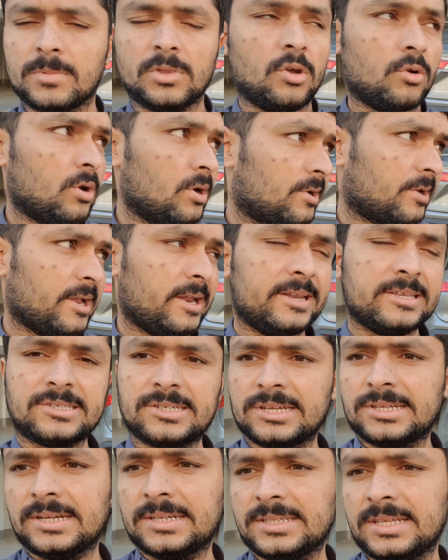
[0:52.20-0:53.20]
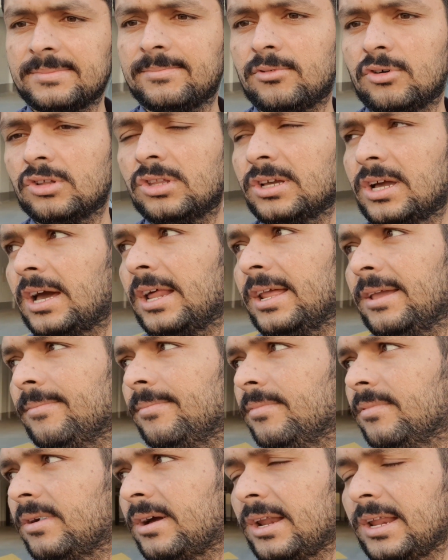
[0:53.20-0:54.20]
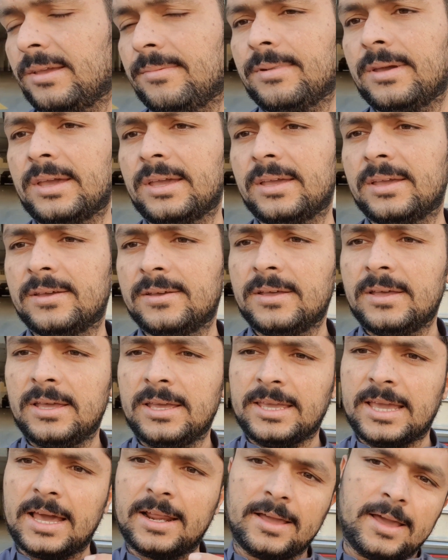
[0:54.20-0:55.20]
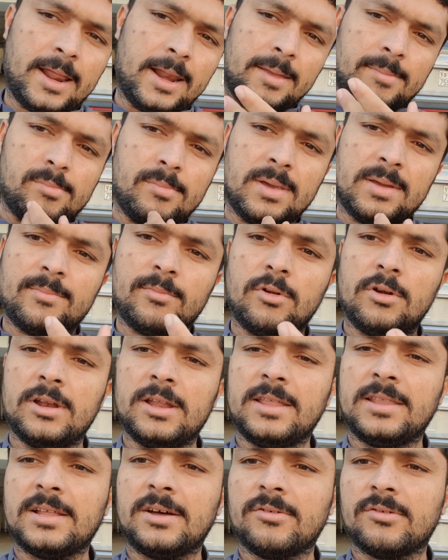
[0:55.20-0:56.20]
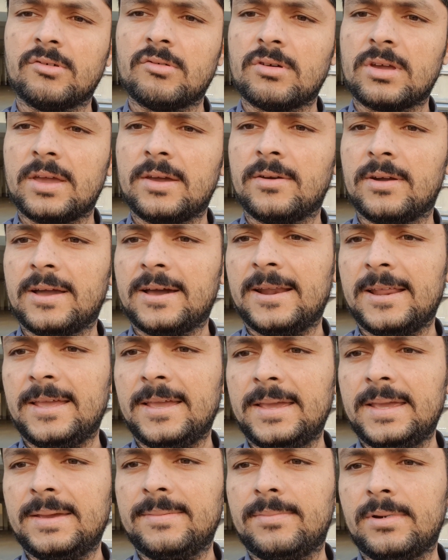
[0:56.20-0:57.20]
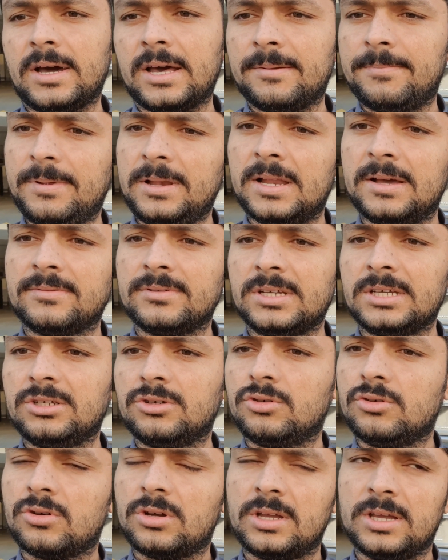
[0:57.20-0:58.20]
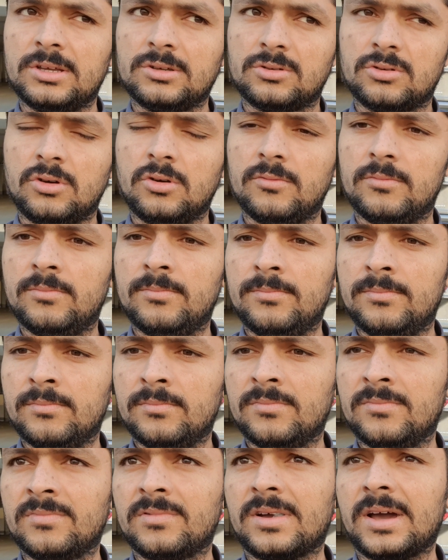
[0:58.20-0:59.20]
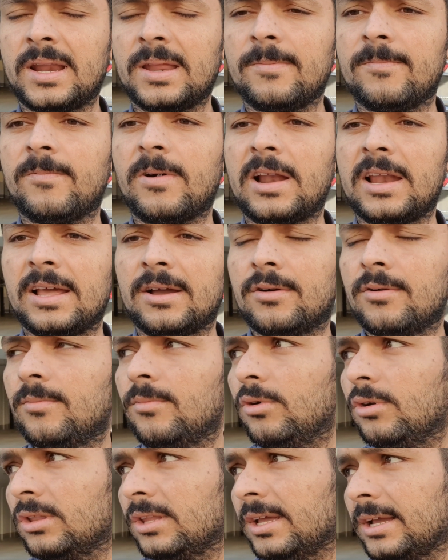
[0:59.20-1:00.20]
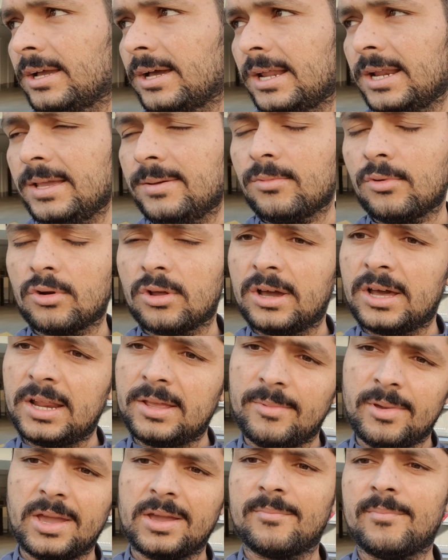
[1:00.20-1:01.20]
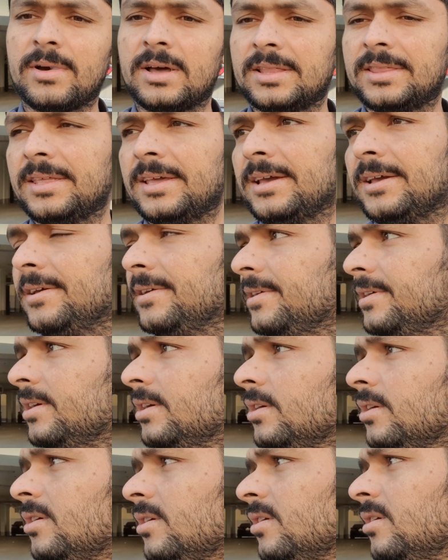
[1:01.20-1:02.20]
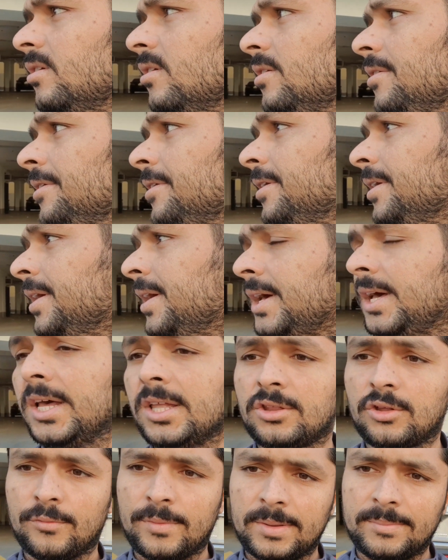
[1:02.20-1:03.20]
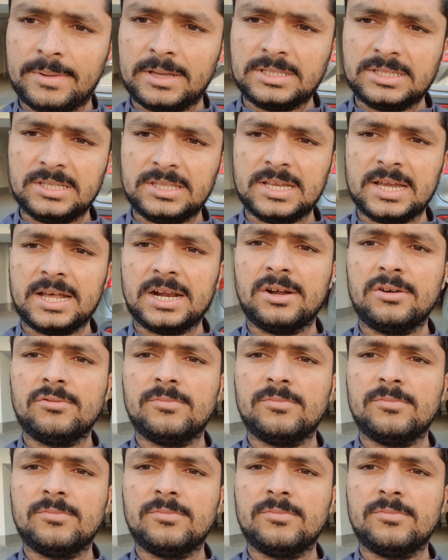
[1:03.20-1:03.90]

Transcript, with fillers: जो कि ट्रेन स्टेशन से बहुत करीब करीब है या गरीब मैं बोल लेता हूँ क्योंकि गरीब अरबी लफ्ज़ है जो कि उसको करीब वाले को बोलते हैं करीब और गरीब एक बात है तो मैं मस्जिद जा रहा